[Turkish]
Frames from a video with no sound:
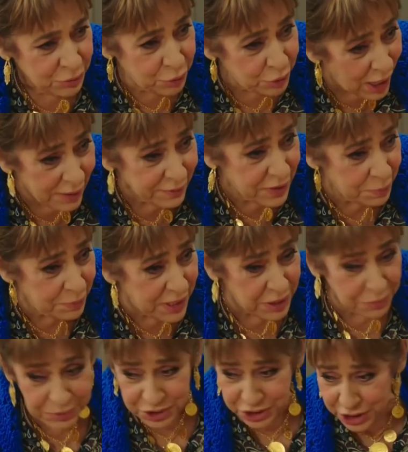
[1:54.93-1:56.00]
Duyan da
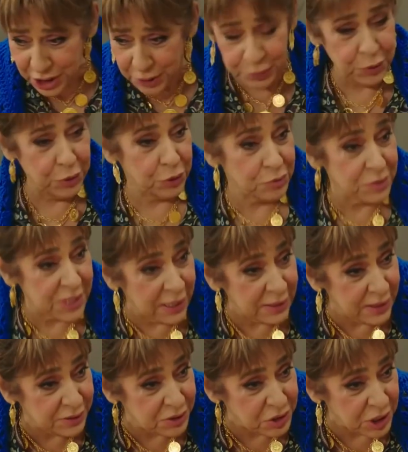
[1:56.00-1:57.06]
beni bir şey yapıyorum
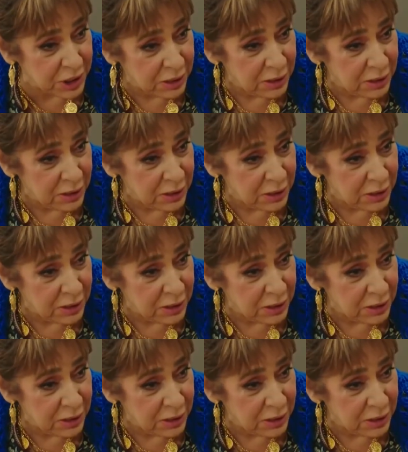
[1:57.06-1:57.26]
zannedecek.